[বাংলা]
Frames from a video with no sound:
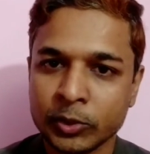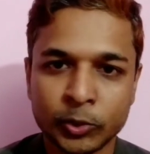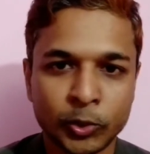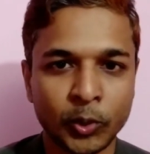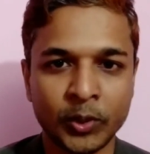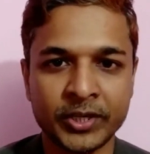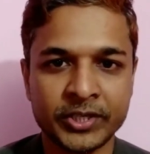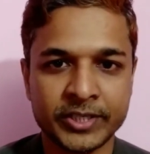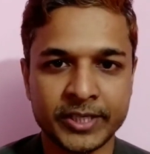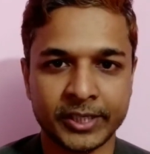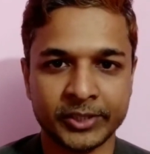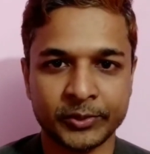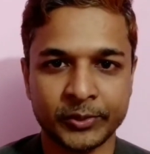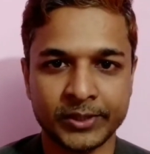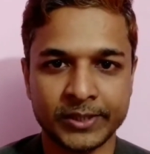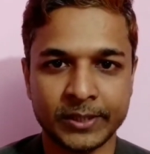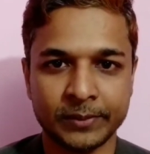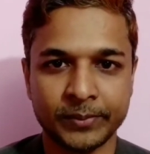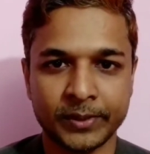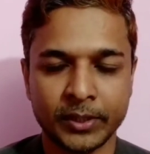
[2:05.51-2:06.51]
ধুলিস্বাদ
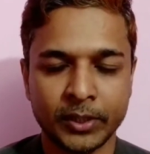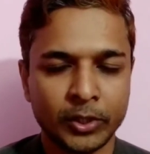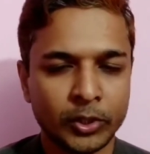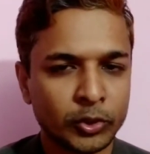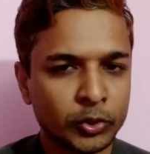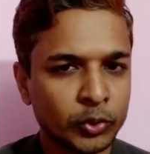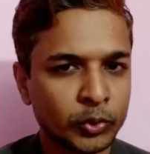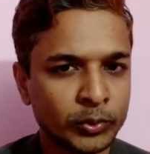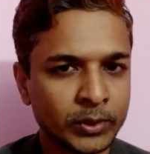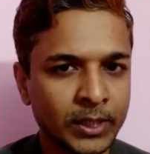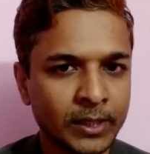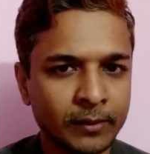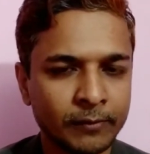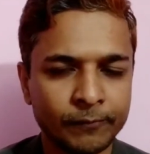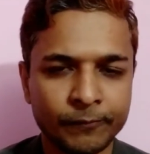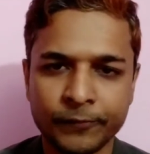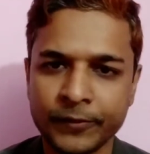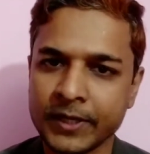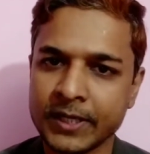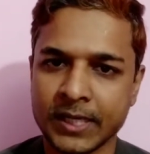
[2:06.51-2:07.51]
হয়ে যাবে সুতরাং
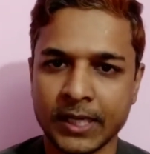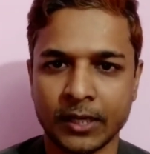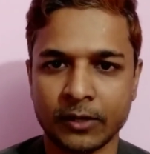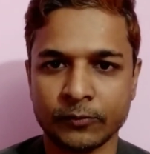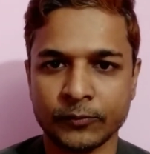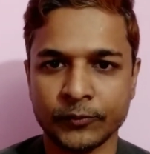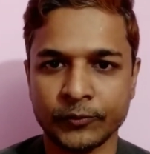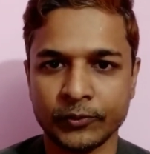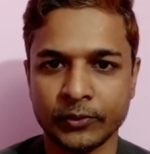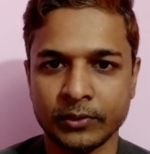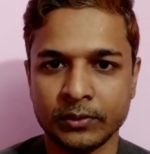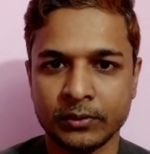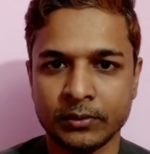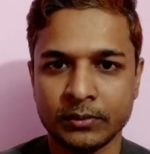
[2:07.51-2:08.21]
বি কেয়ারফুল